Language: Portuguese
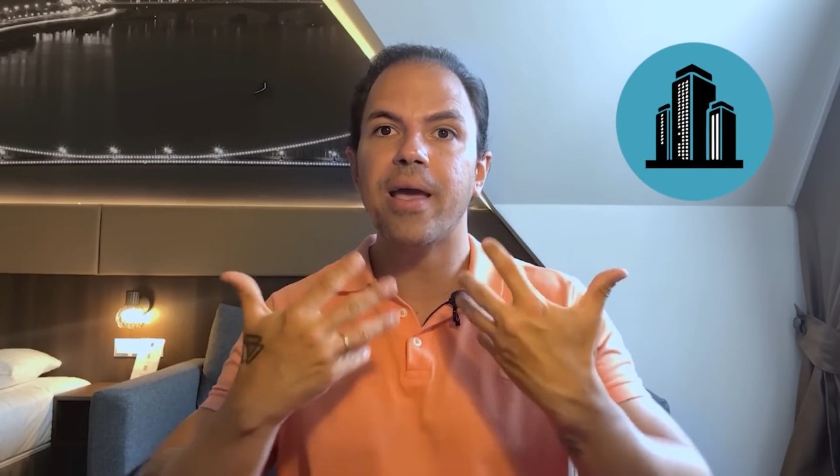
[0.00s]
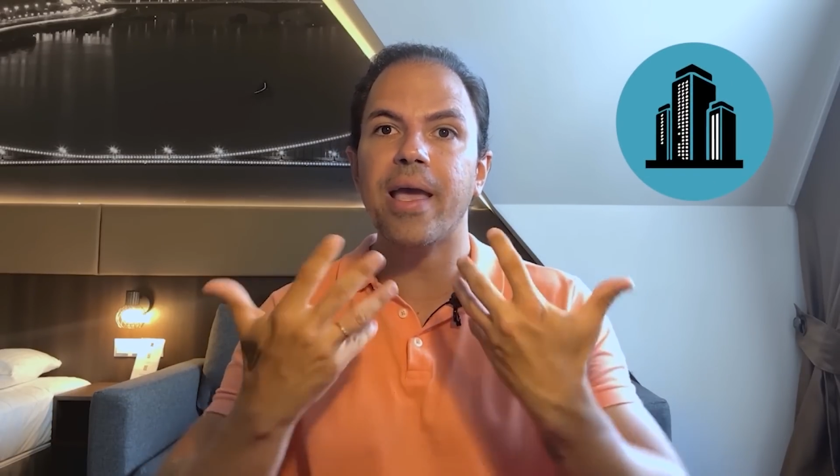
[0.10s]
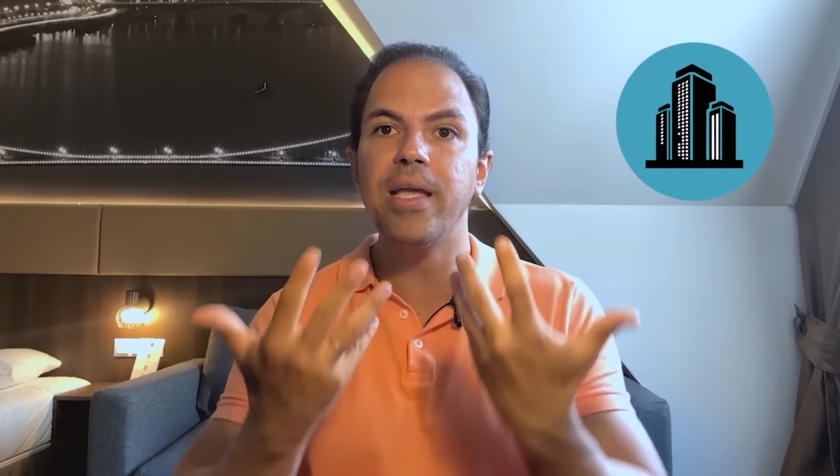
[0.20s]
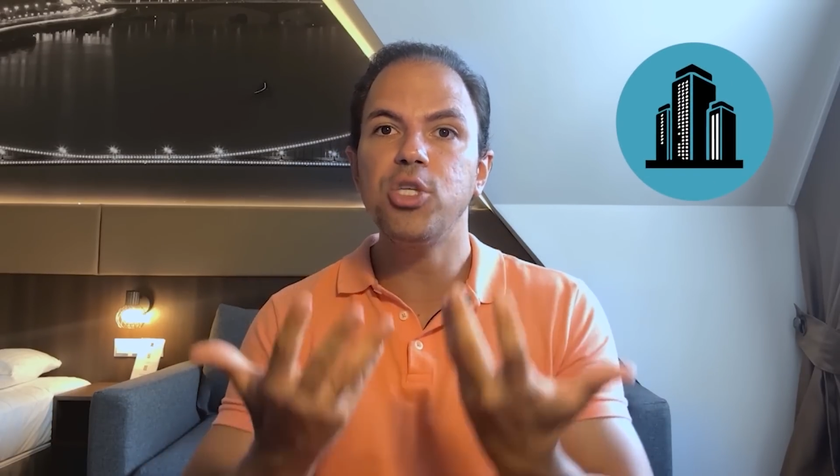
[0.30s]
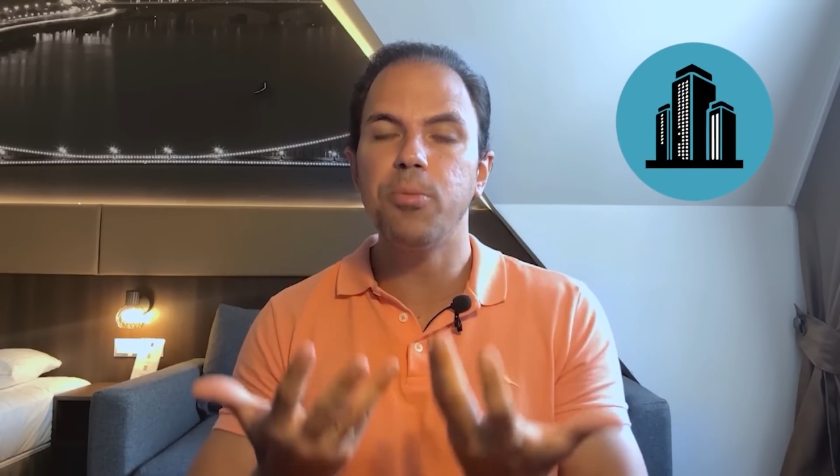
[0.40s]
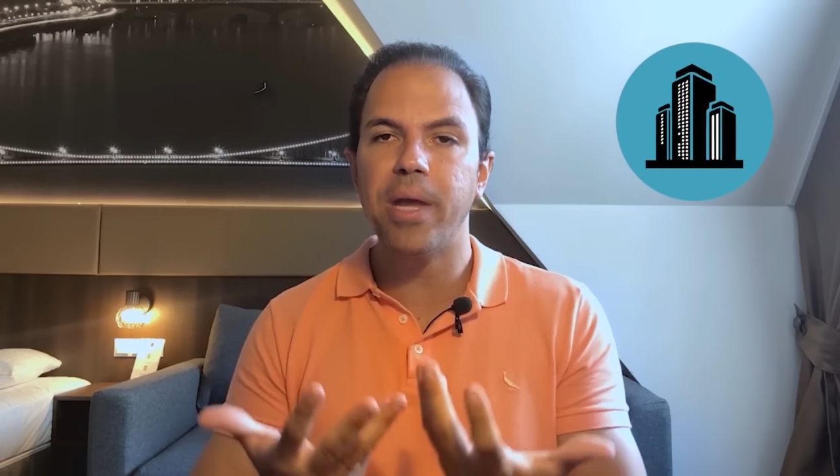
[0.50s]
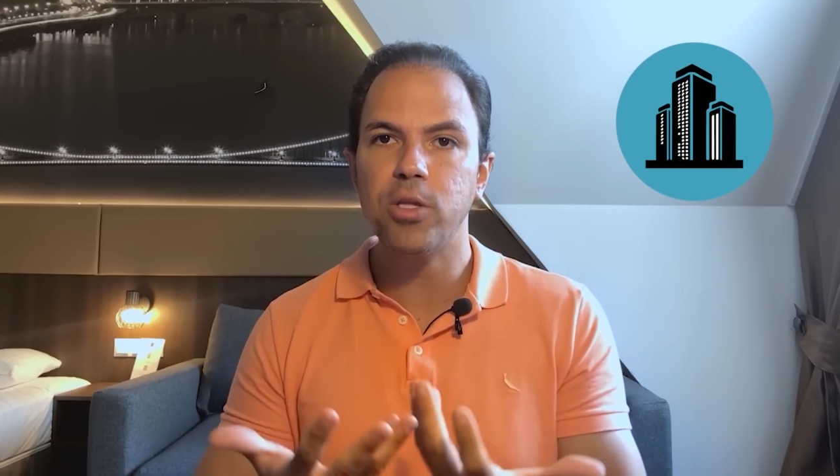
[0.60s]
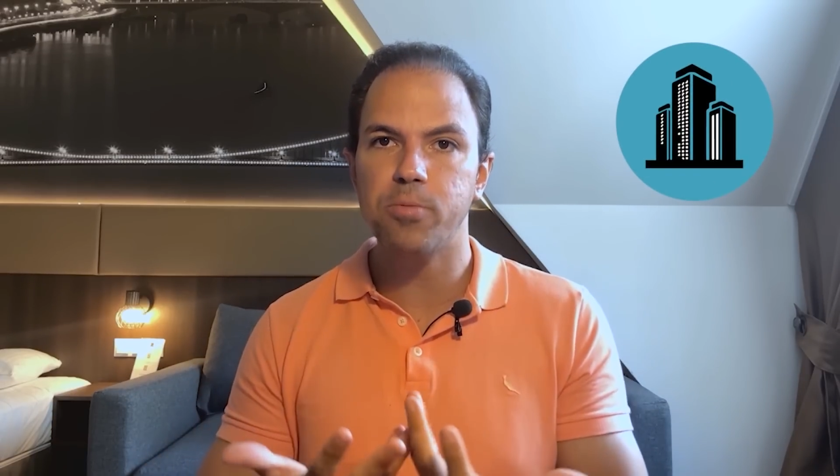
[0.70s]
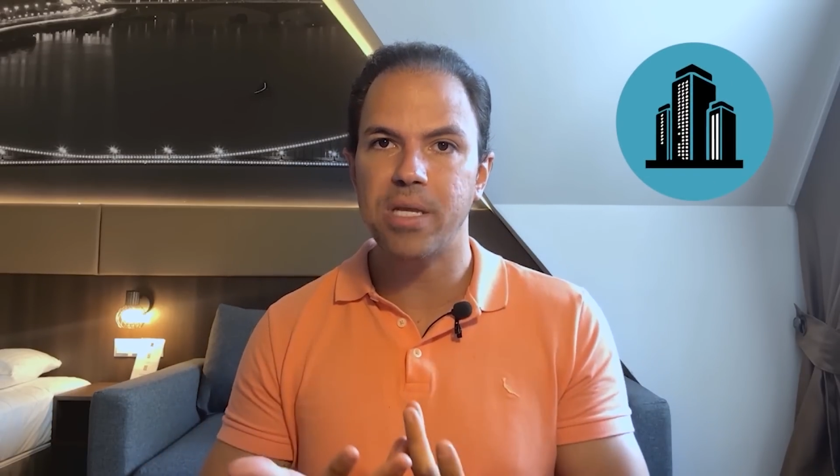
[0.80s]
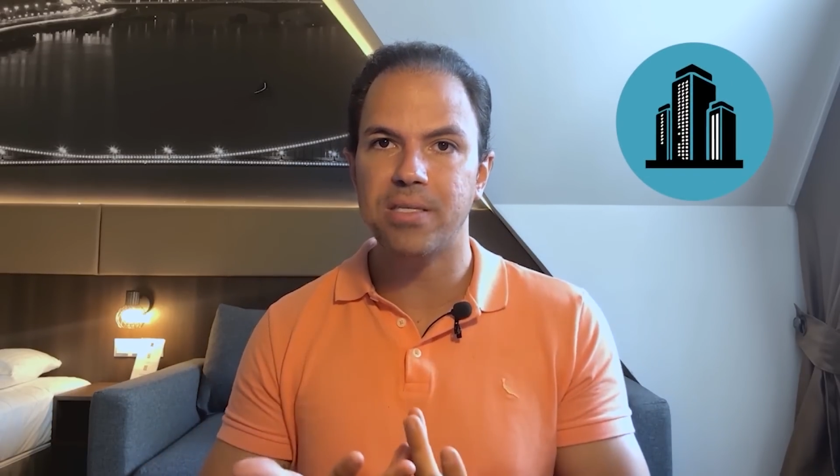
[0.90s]

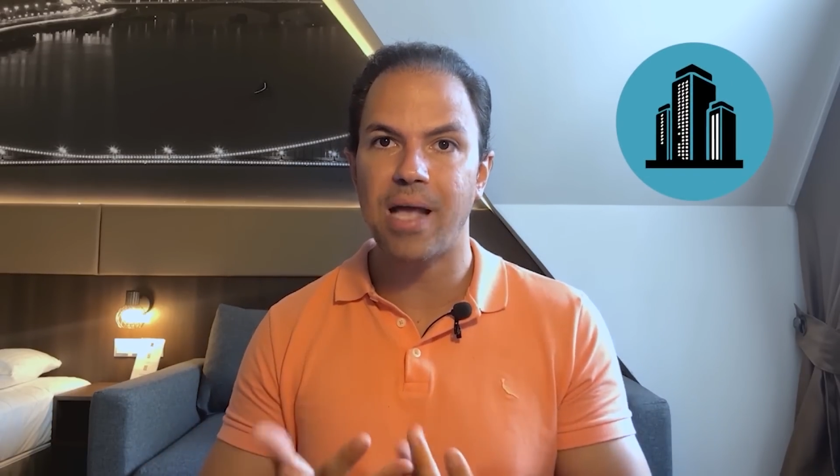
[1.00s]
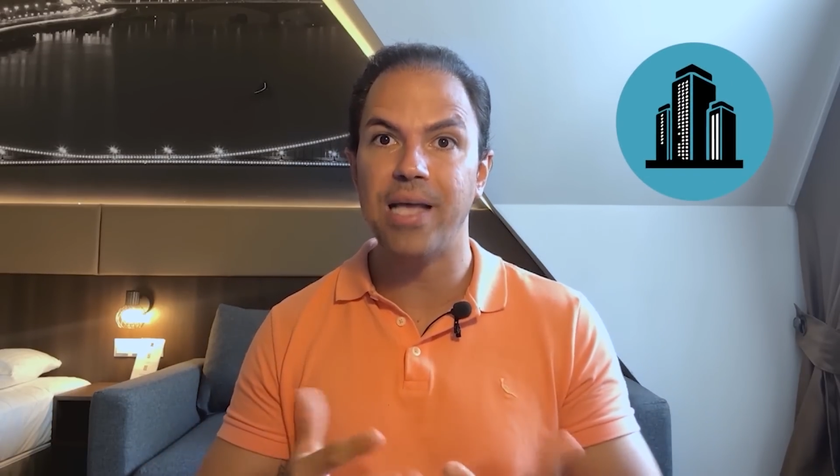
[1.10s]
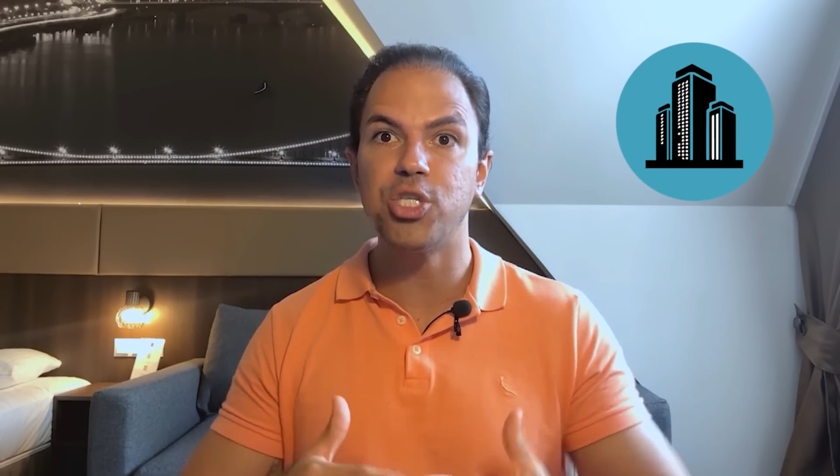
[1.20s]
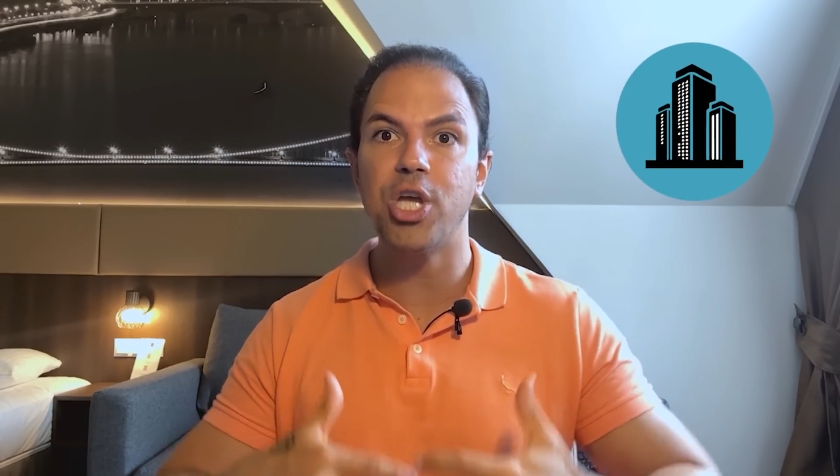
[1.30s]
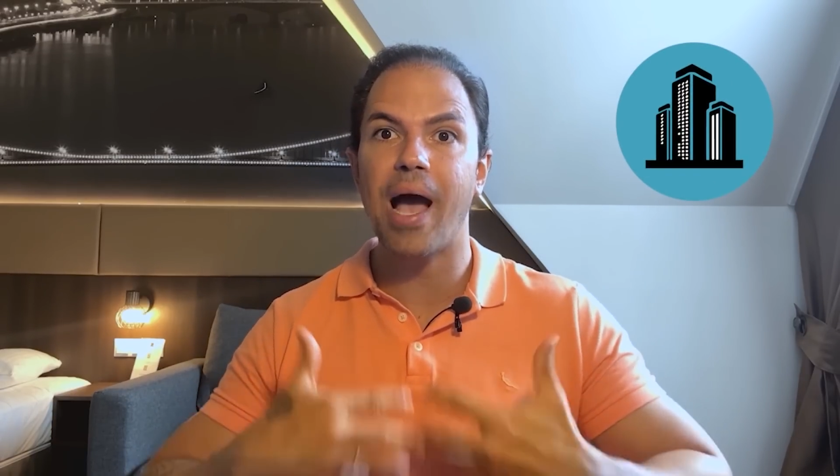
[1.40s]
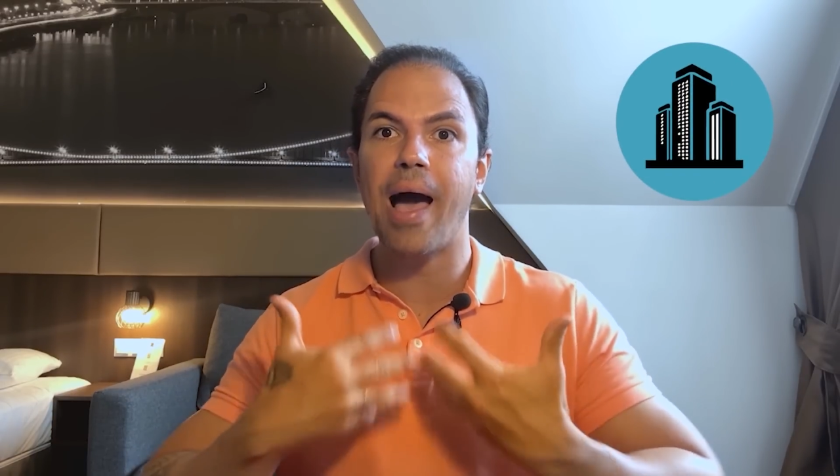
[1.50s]
rendimentos mensais, de